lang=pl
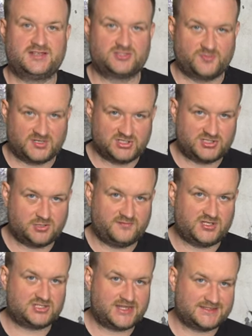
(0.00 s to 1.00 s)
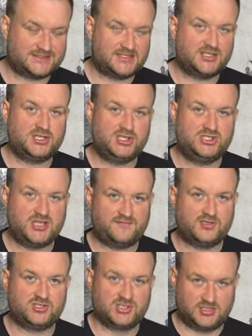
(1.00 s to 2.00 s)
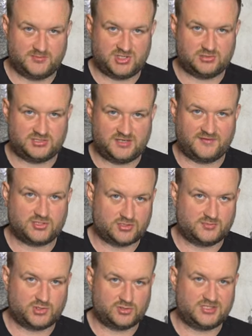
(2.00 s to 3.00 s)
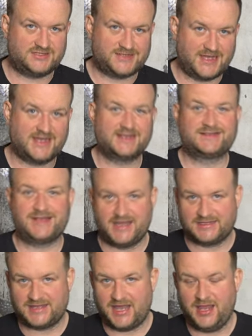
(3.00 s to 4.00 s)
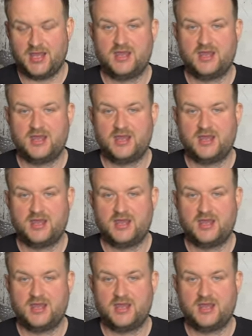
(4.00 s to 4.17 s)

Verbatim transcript: Zobaczycie również testy i9 7980XE Selecta